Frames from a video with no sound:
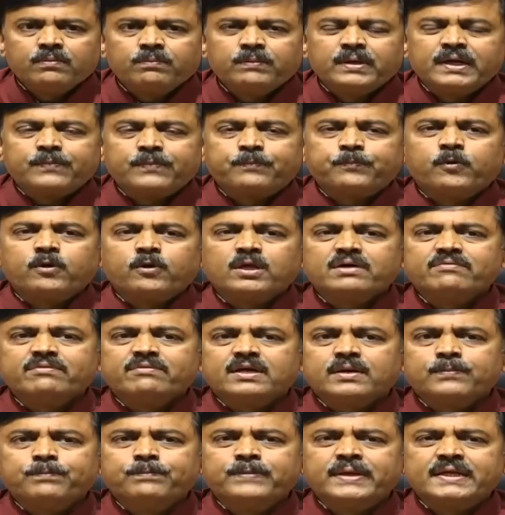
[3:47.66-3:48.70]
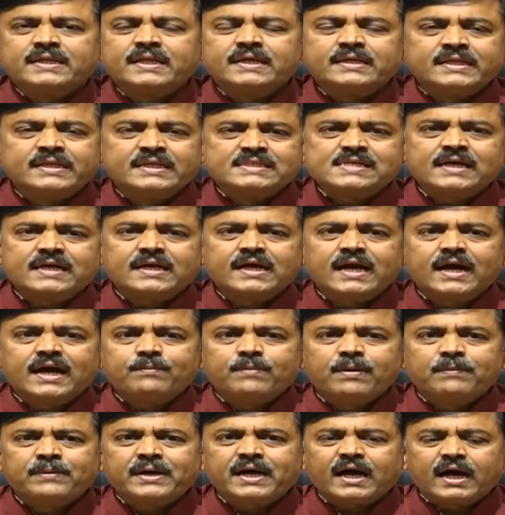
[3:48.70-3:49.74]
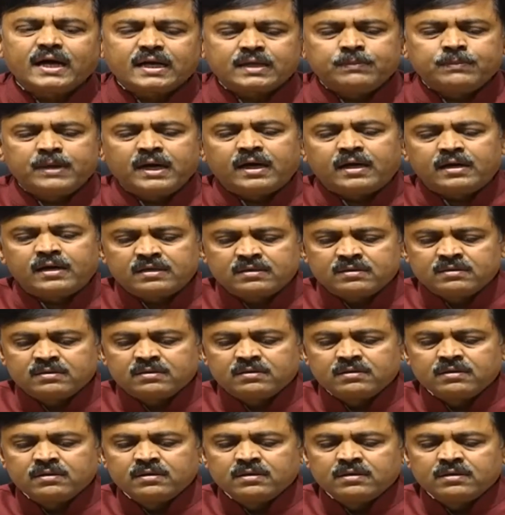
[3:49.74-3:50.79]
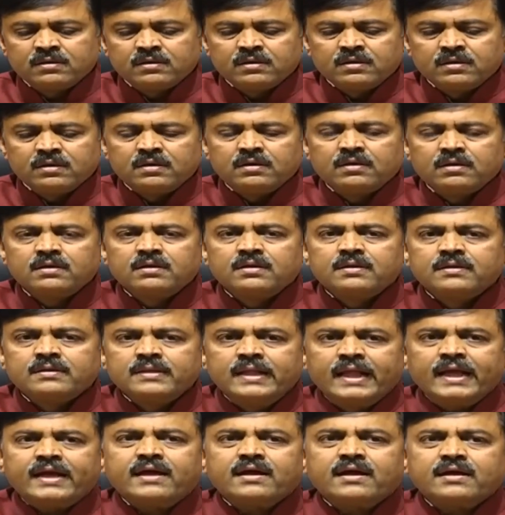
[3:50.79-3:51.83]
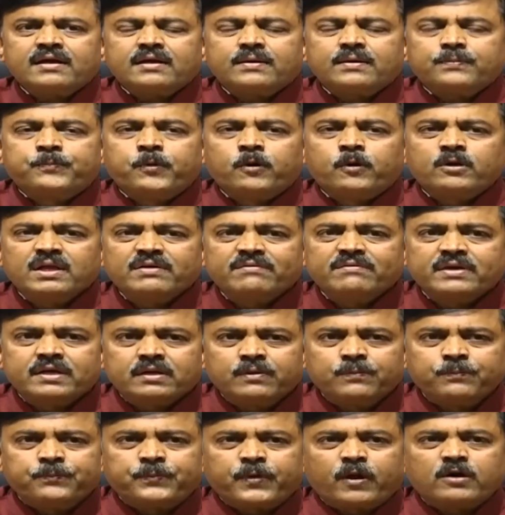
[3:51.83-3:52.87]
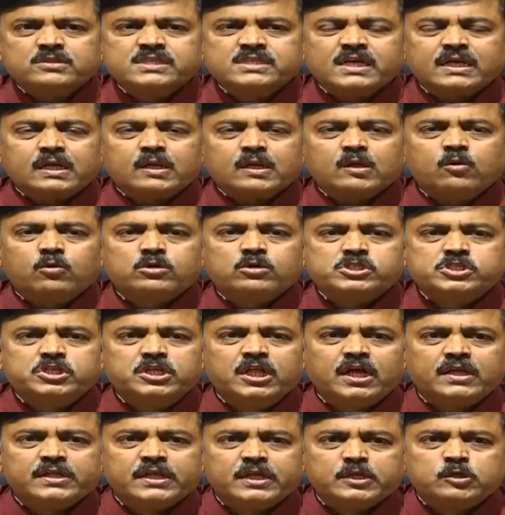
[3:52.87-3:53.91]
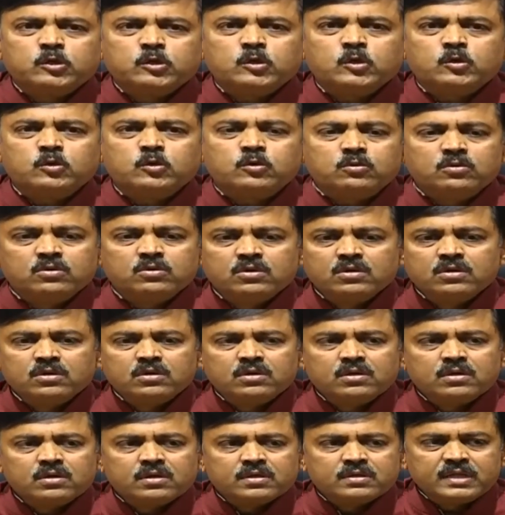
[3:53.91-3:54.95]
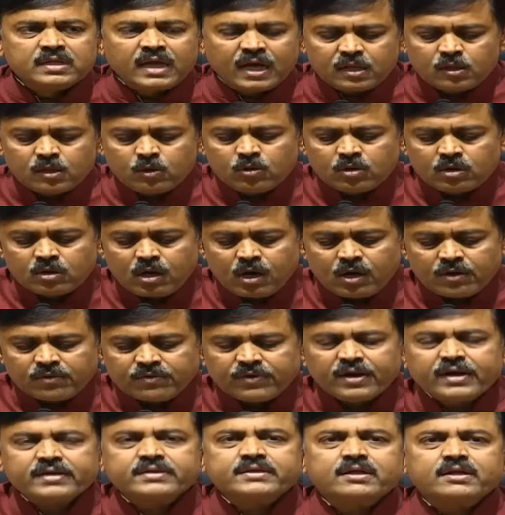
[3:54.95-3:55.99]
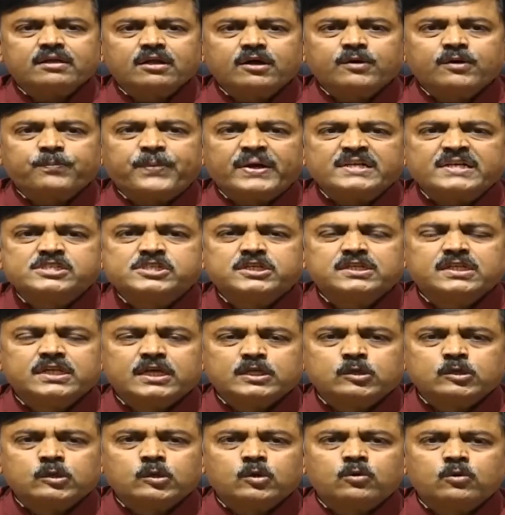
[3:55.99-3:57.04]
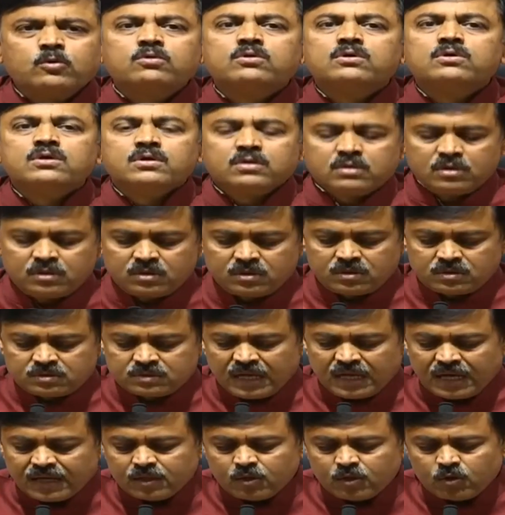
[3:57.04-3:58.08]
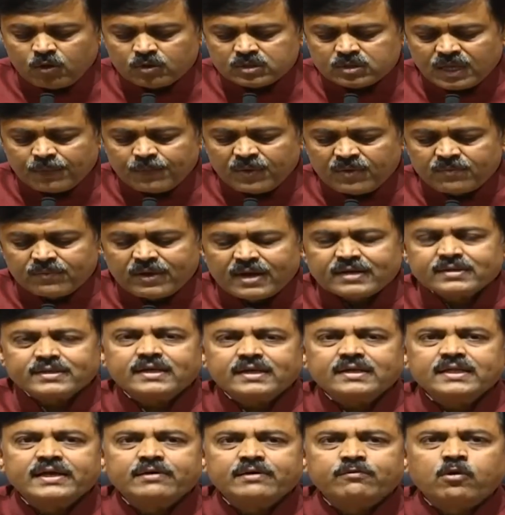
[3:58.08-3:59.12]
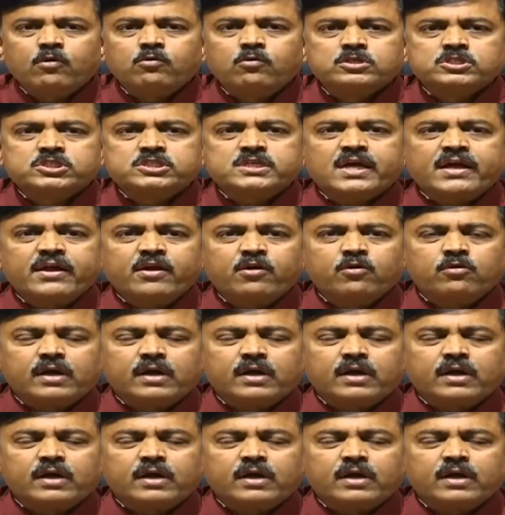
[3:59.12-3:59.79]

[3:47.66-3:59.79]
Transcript: మరి పోలవరం మీద నిజంగా మమకారమా లేక పోలవరం ప్రాజెక్టులో వచ్చిన నిధులు దానిలో కాంట్రాక్టర్లకు పంచిన నిధులు దానిలో తమ వాటాలేవో వచ్చాయో